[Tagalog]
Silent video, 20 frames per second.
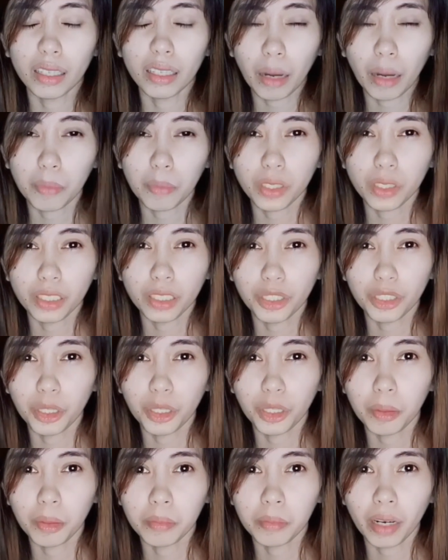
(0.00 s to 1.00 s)
tapos hindi
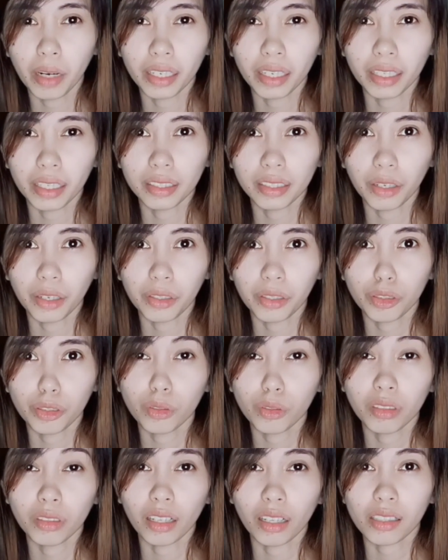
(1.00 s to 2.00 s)
nyo naman makikita yung
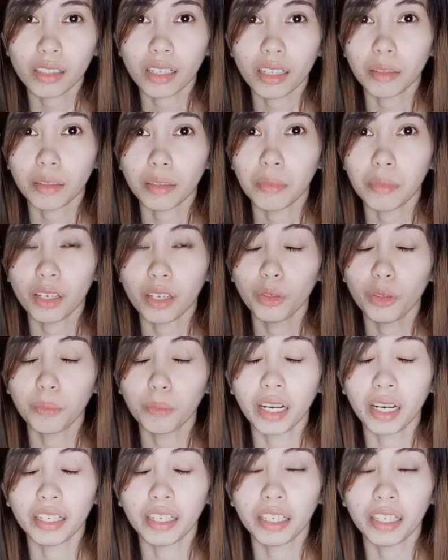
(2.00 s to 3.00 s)
resulta, tapos sasabihin nyo,
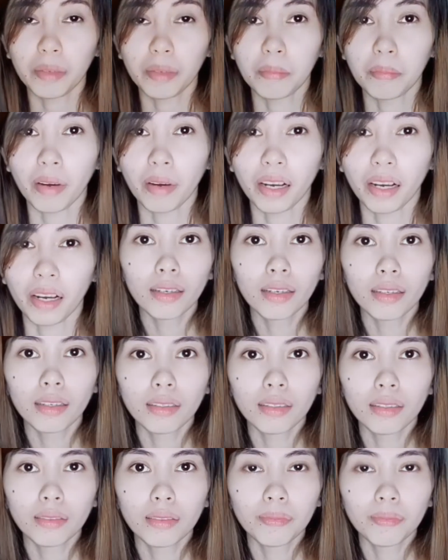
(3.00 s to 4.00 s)
mamimutin pa kayo.
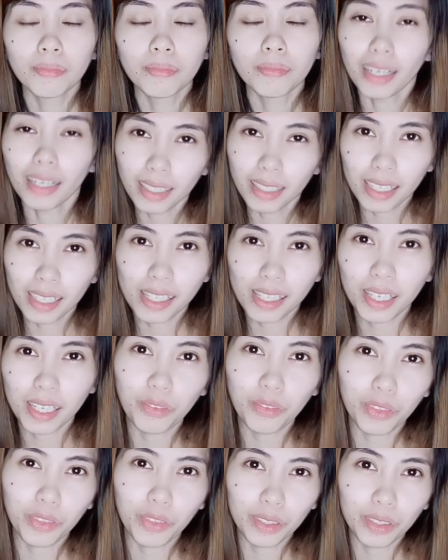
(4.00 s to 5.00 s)
And that's
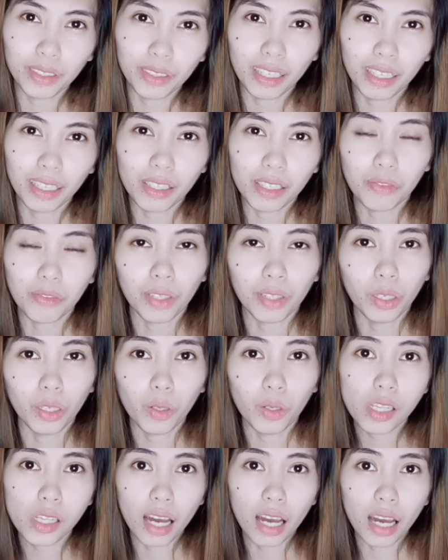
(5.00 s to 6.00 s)
it for today's
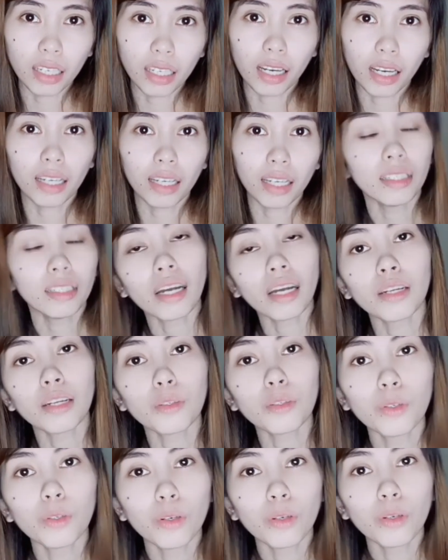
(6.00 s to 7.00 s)
video. Sana ay
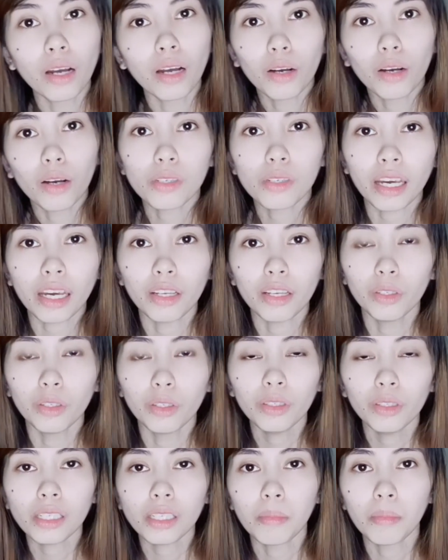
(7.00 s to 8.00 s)
nakatulong ako sa
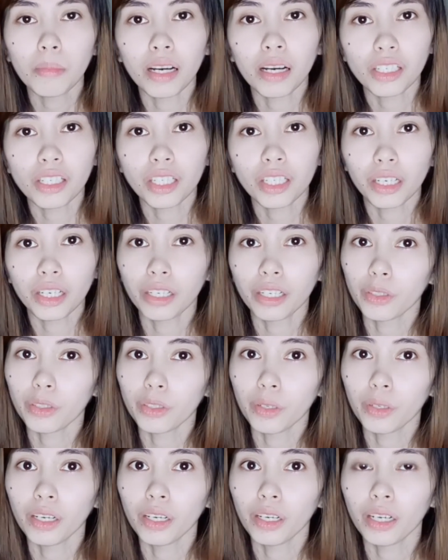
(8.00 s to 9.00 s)
inyo sa mga senior
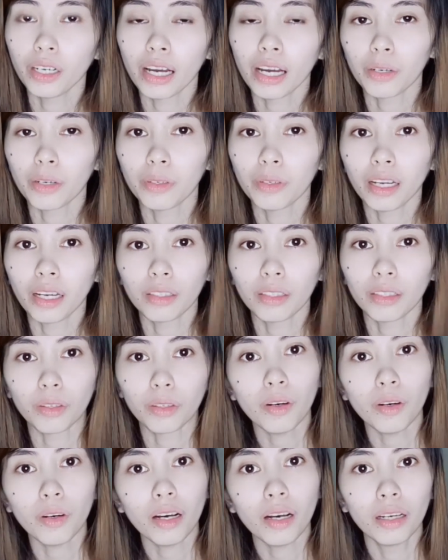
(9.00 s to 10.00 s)
ko ngayong araw na
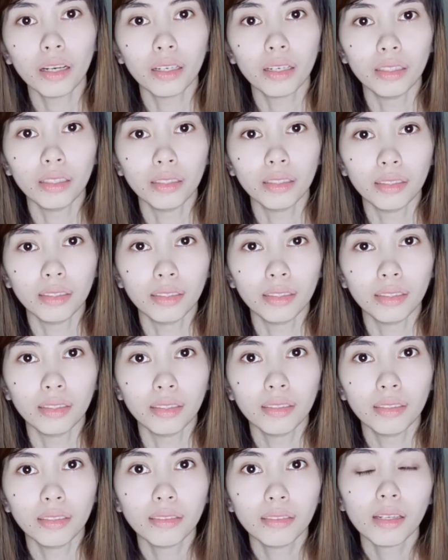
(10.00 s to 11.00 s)
ito. Um,
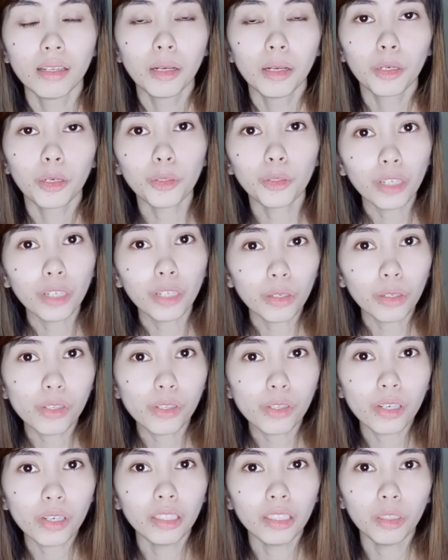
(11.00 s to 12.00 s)
kung
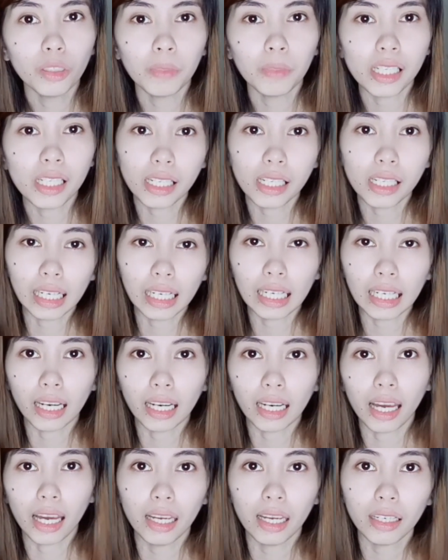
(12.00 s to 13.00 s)
nagustuhan nyo, please click
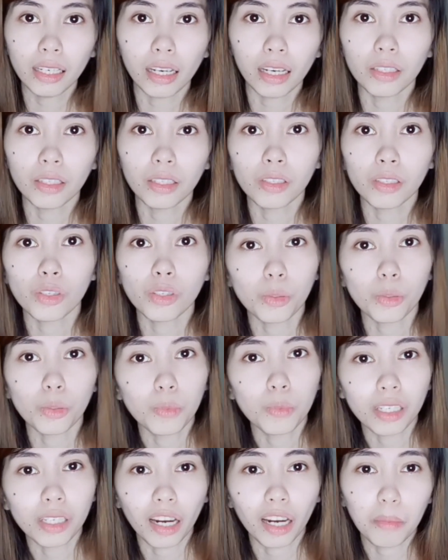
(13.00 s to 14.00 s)
like and
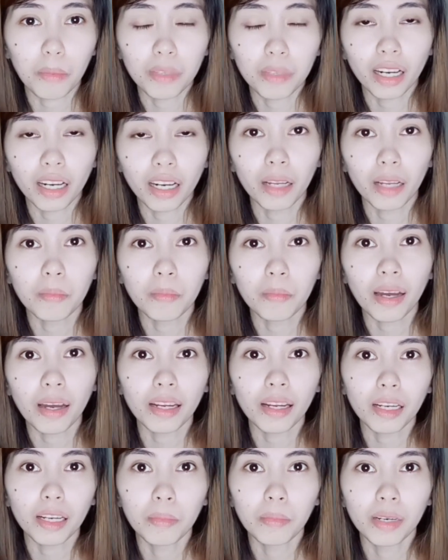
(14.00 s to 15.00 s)
subscribe na rin
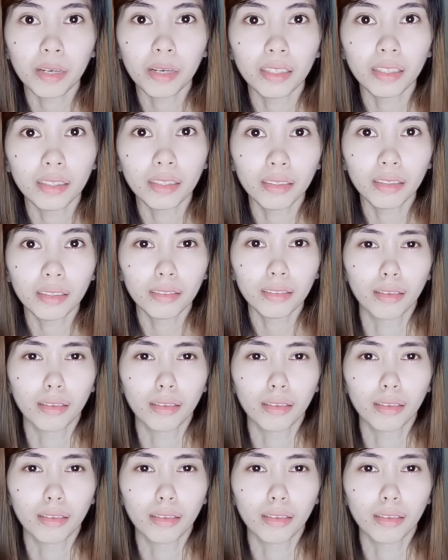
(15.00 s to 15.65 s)
para naman